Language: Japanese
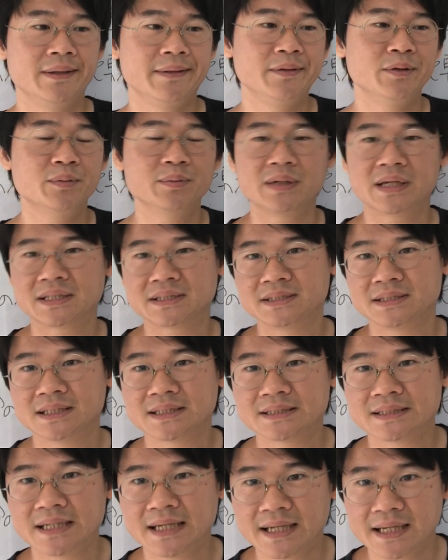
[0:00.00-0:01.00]
呼ぶらしいんで
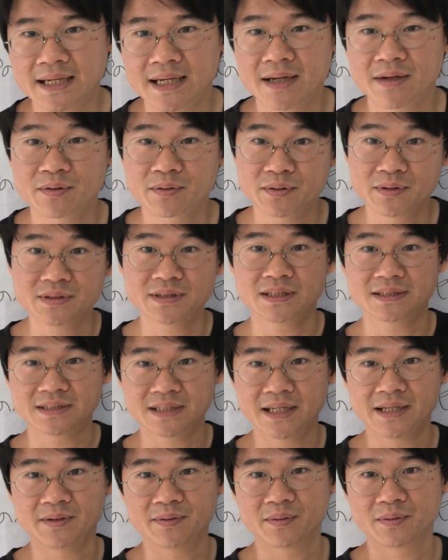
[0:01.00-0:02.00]
すね。あのクイズです
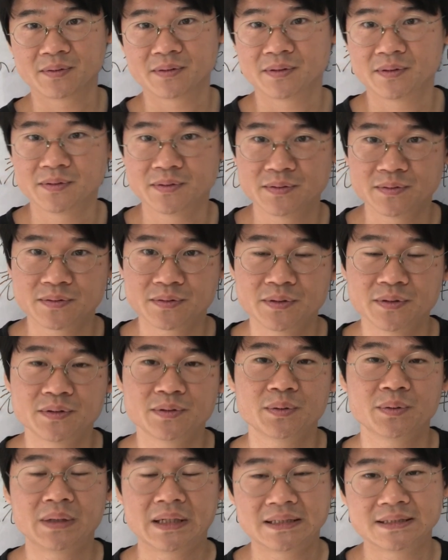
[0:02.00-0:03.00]
ね。日本語で言う
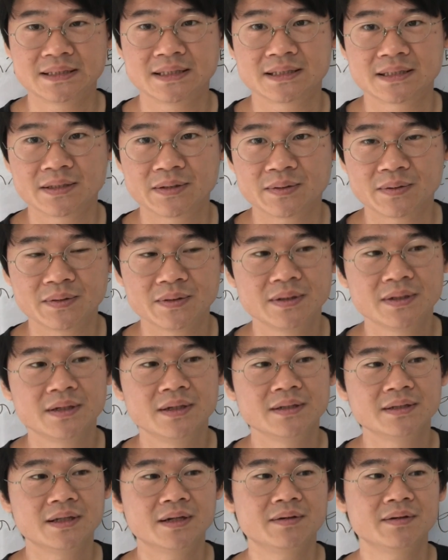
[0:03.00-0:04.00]
クイズと同じですけど。
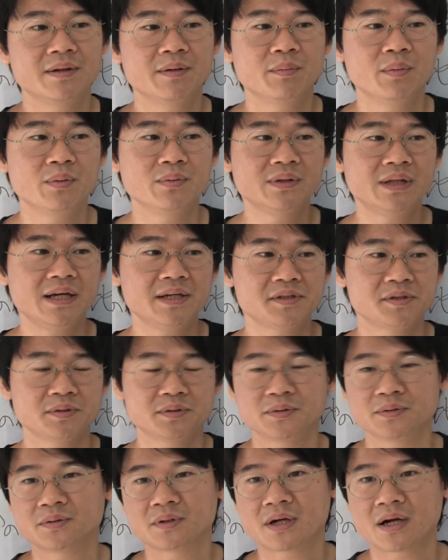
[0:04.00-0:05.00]
なので問題集
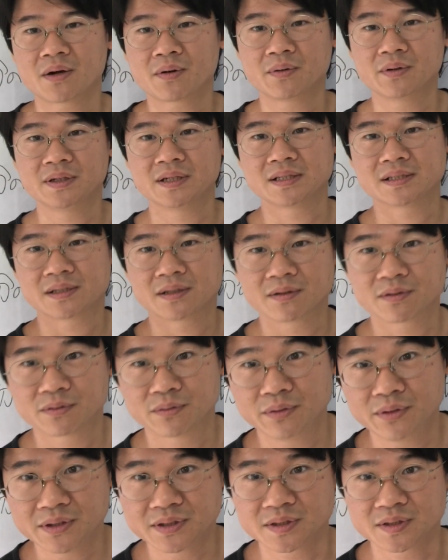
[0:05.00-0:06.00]
というとかっこいいですけど、
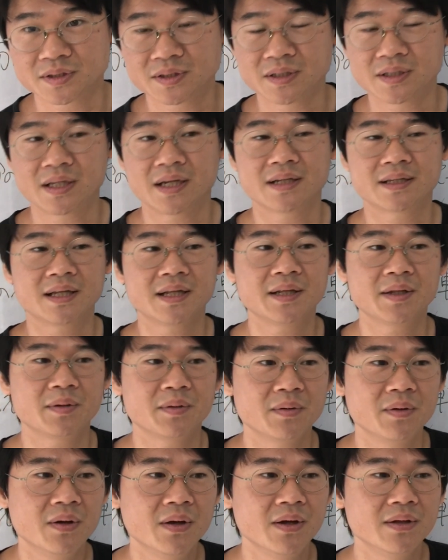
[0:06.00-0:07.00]
クイズって言ったらただ
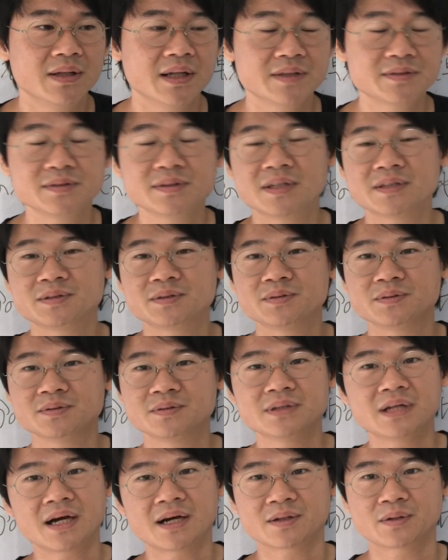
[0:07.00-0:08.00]
のなぞなぞ
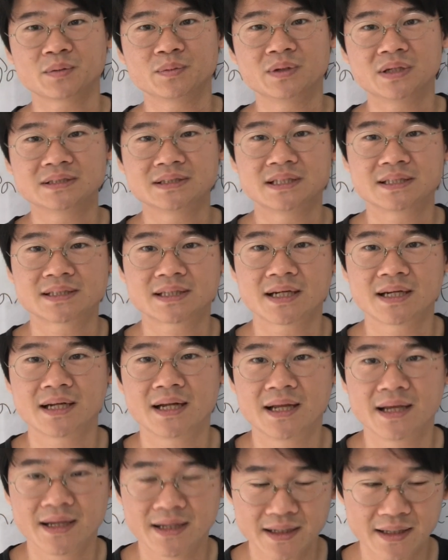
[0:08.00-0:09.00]
なんかと同じですから
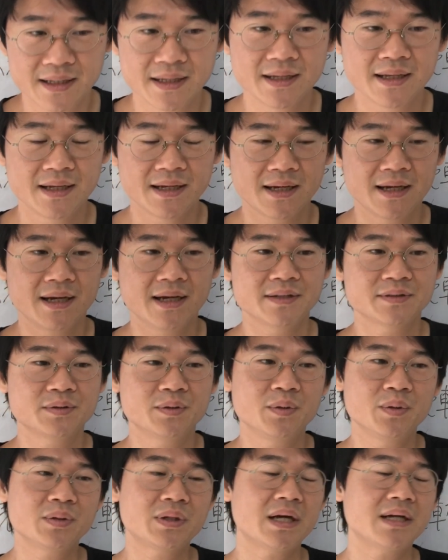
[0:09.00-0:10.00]
ね。はい。
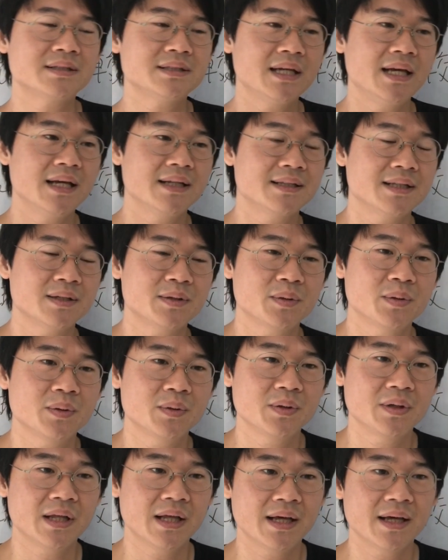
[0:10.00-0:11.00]
それをたくさんやったとこ
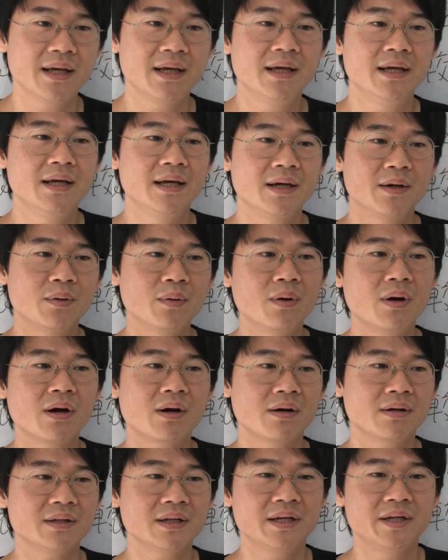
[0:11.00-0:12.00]
ろで、語
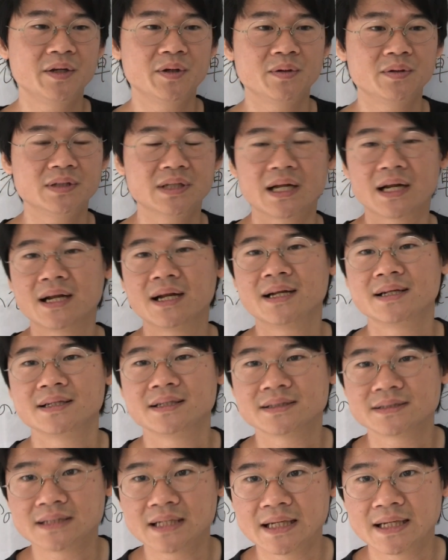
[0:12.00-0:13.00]
学はできるようにならないん
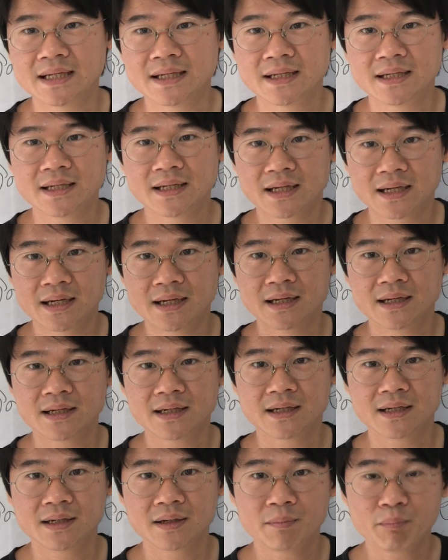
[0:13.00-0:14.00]
ですね。は
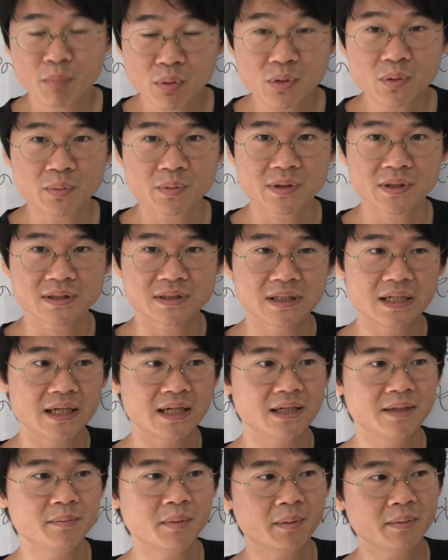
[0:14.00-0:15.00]
い。僕もです
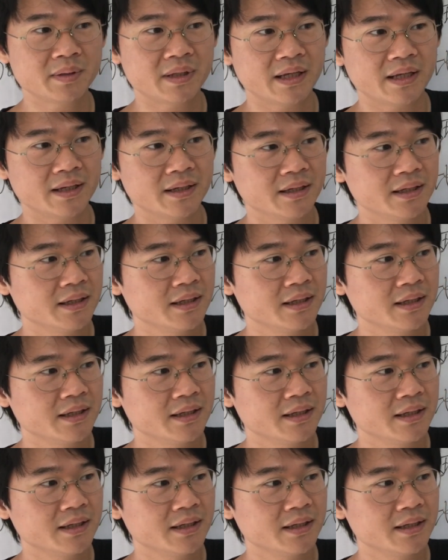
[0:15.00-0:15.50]
ね、今まで